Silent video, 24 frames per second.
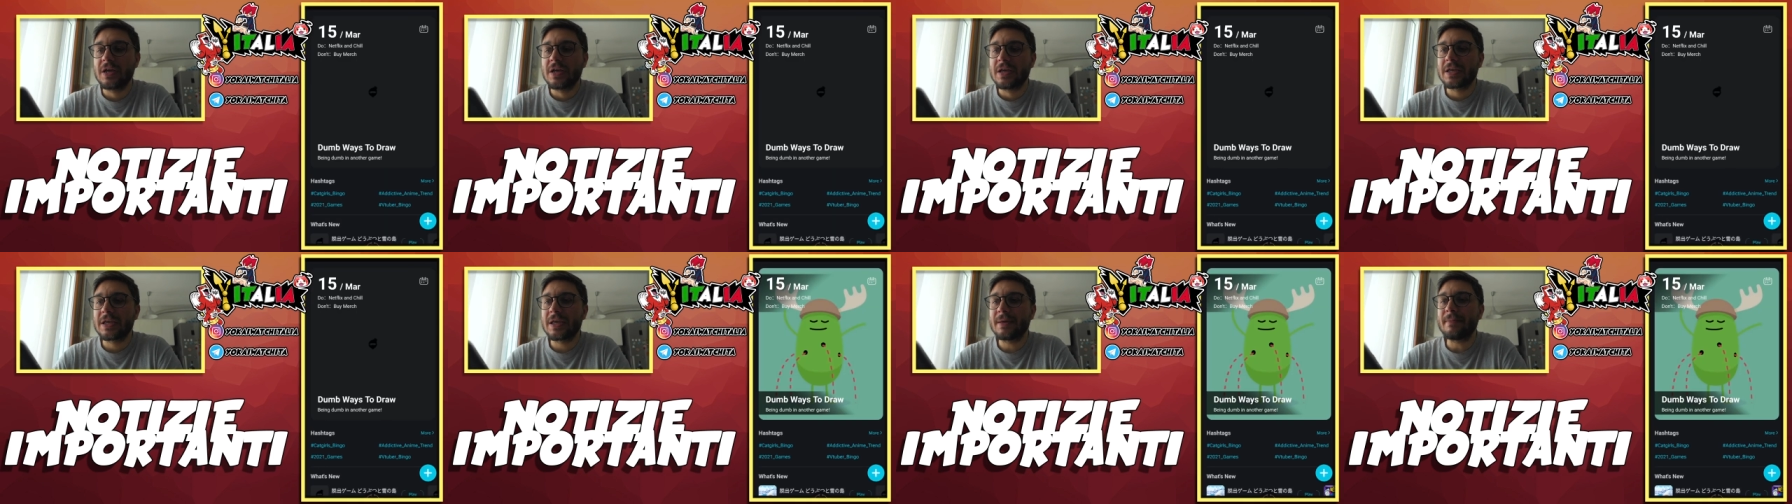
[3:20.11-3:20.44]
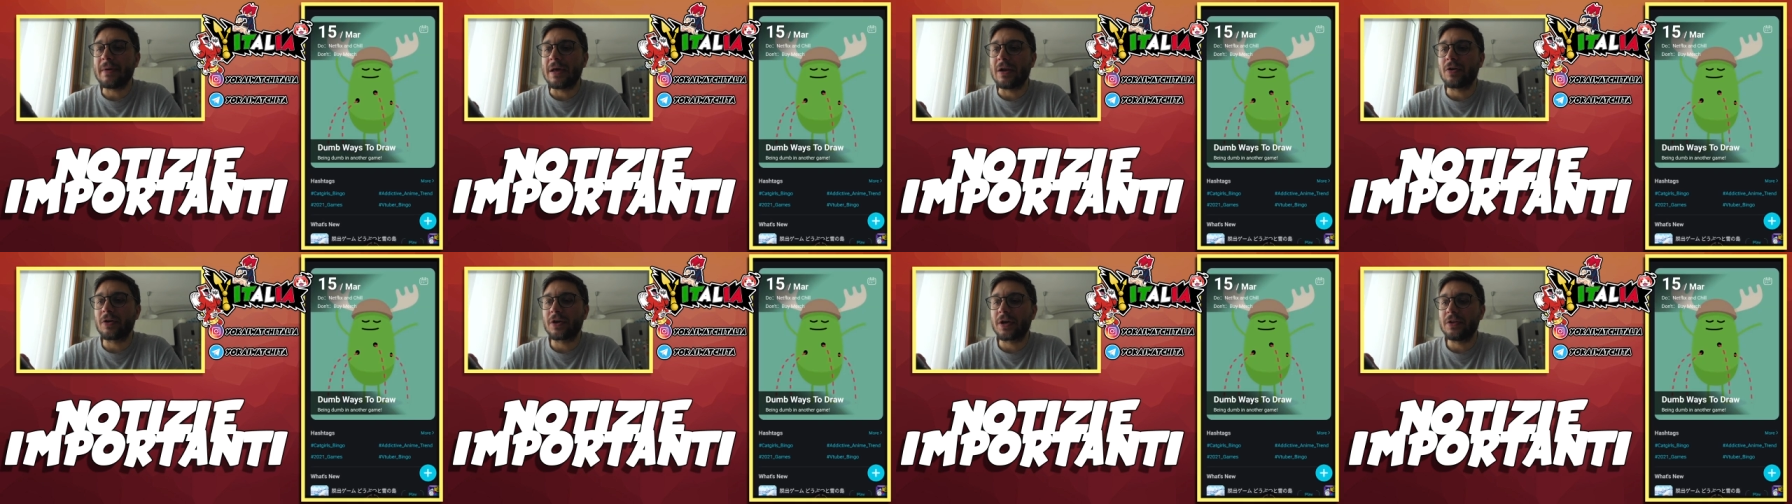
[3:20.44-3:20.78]
che
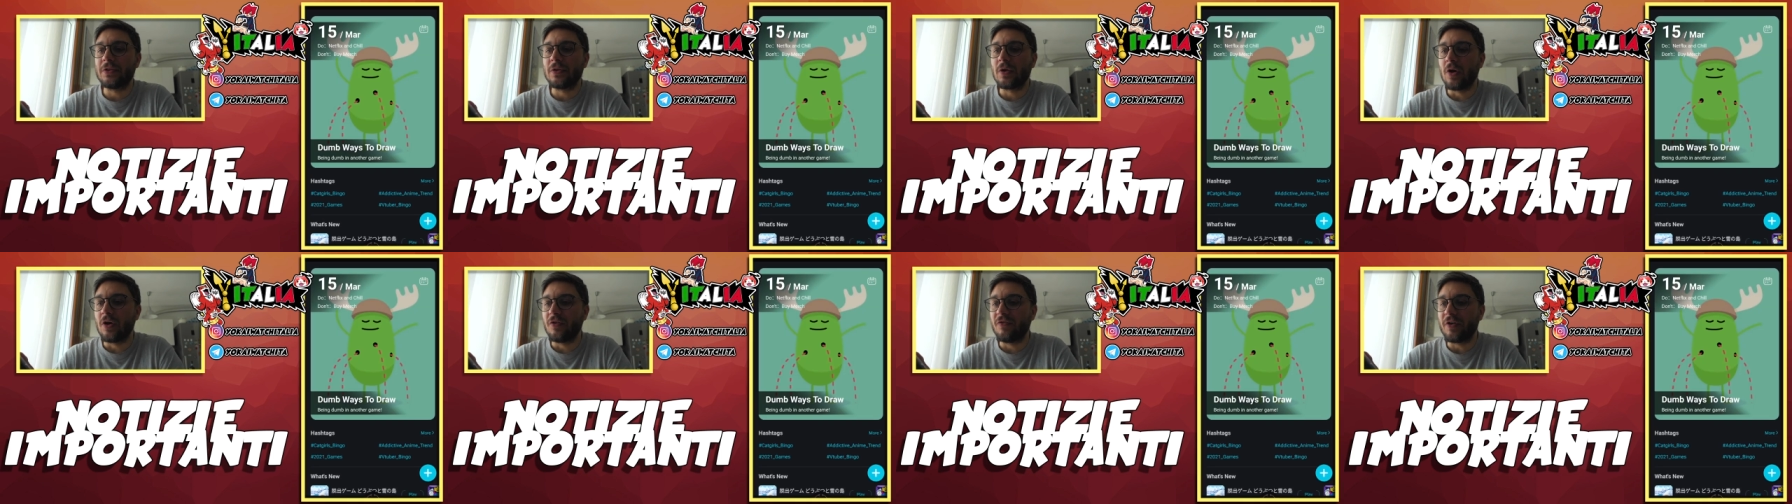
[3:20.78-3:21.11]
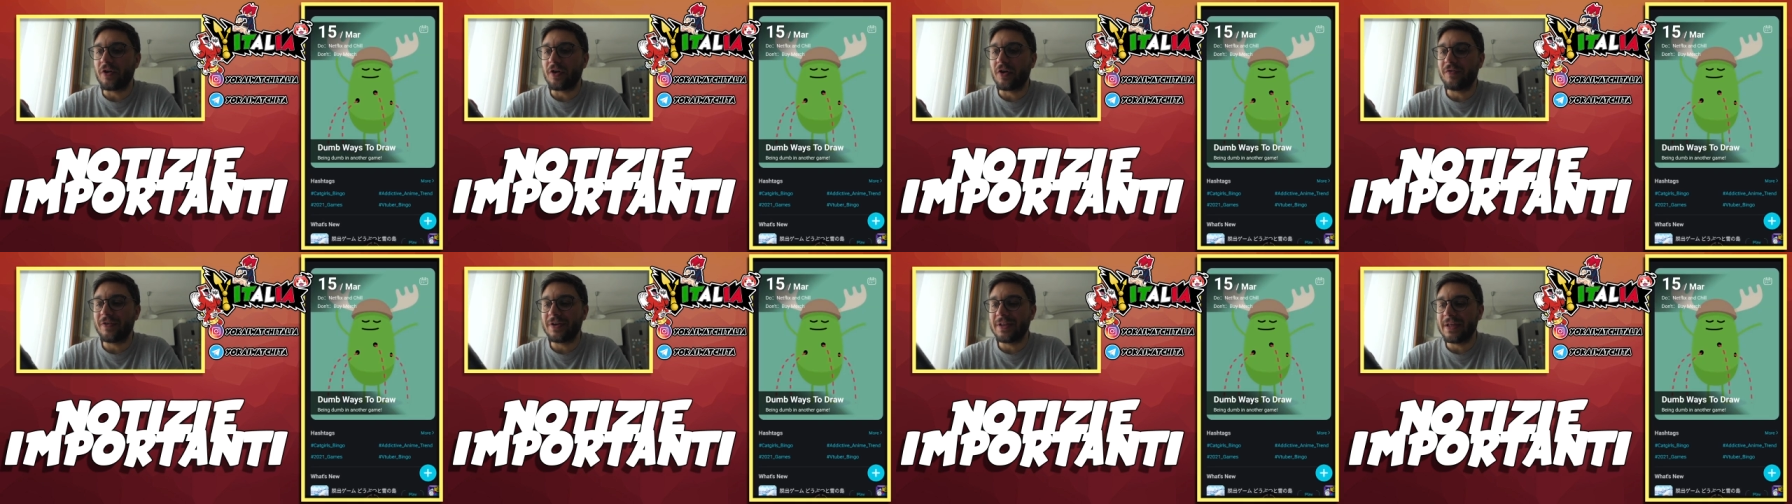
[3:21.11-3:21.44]
bello che non lo
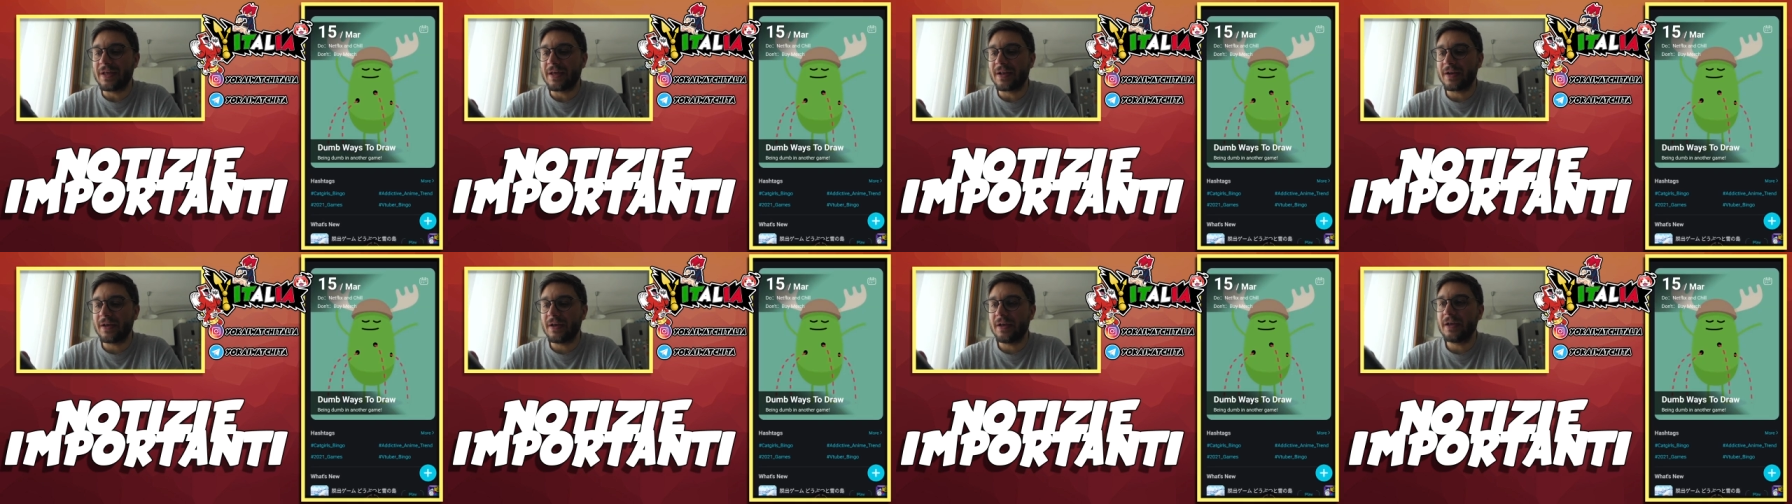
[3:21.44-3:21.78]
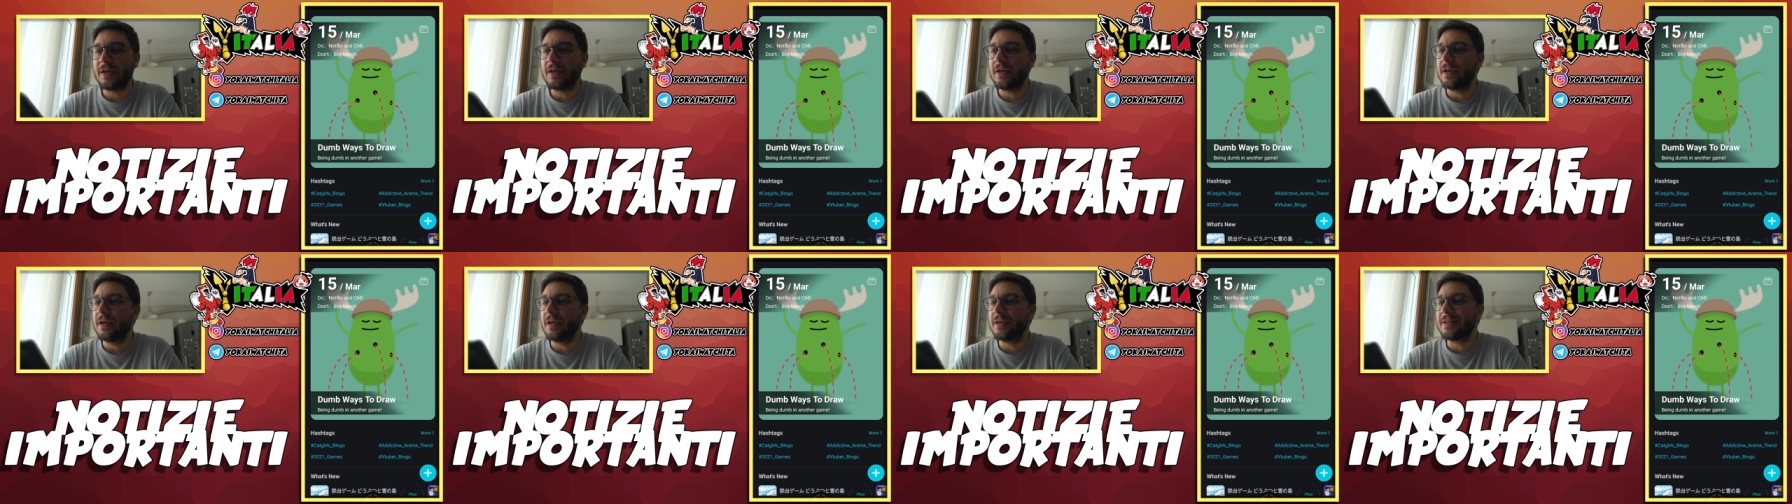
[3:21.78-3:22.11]
farò
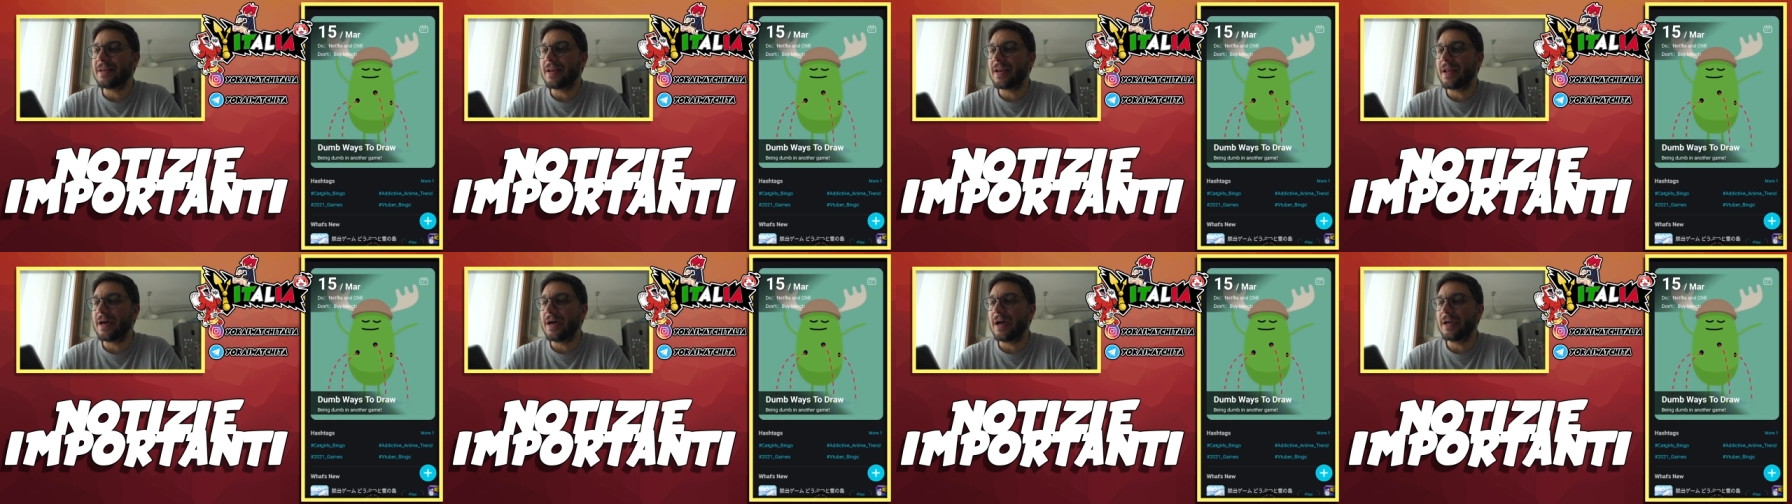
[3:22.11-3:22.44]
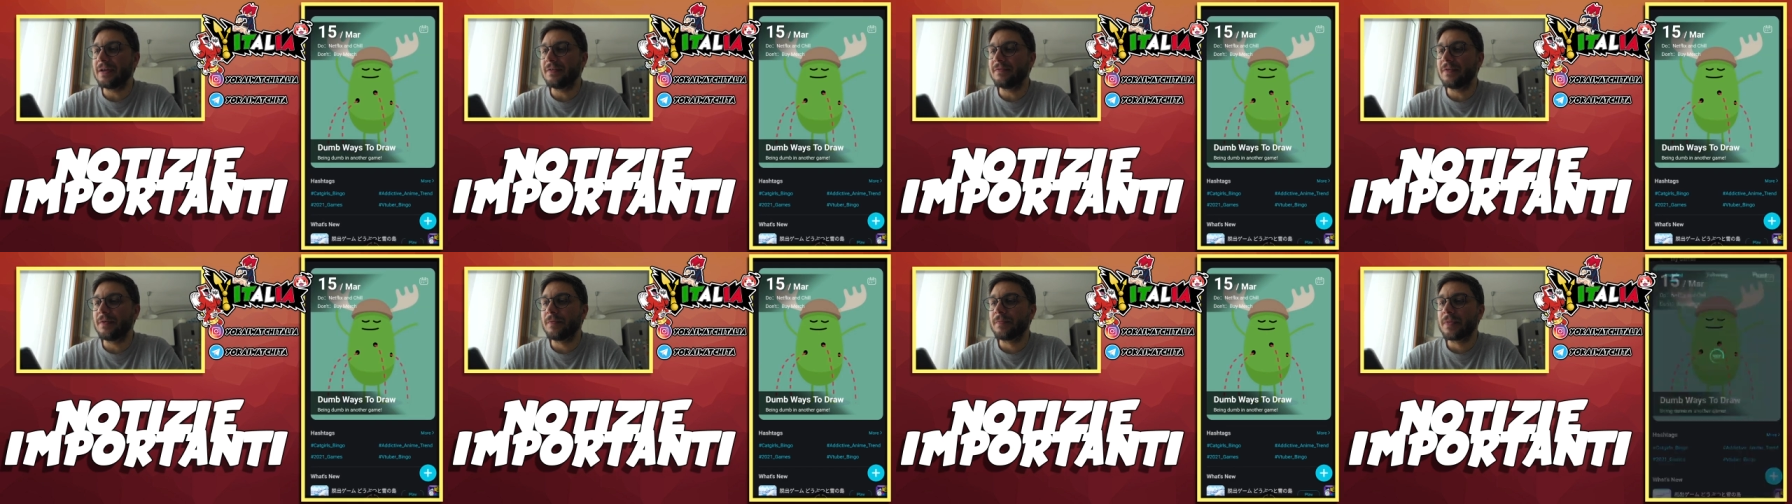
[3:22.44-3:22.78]
vedere in
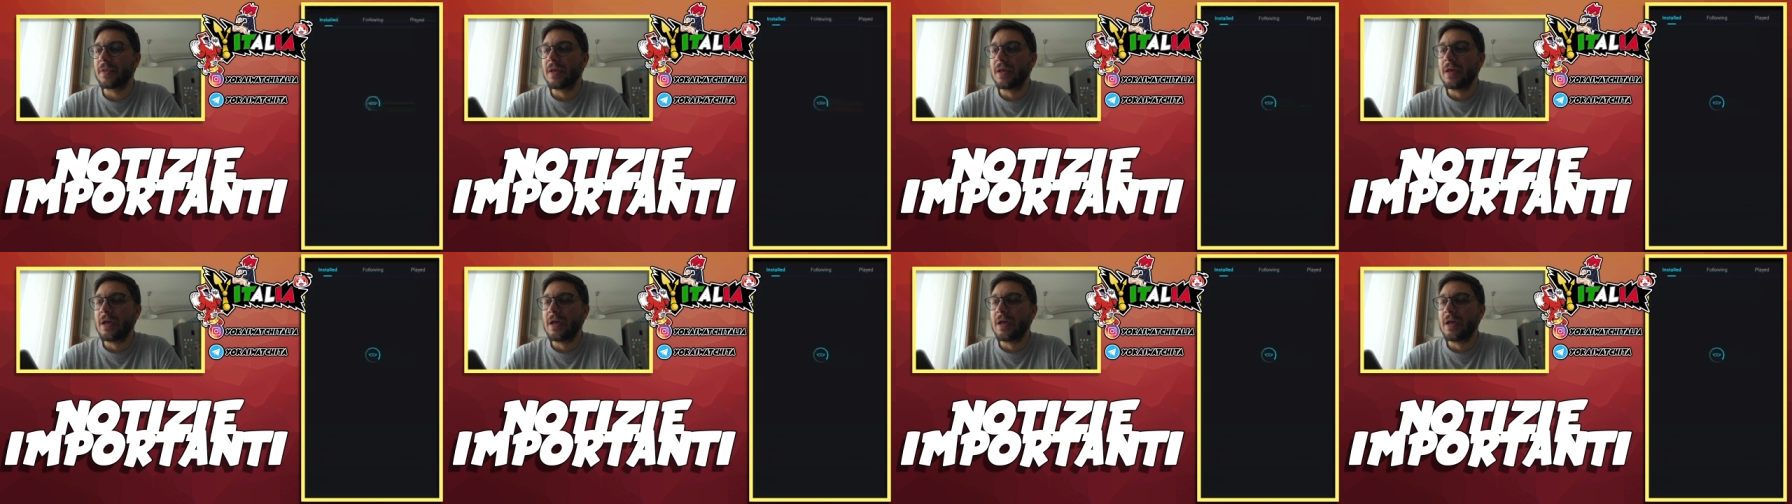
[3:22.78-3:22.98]
live.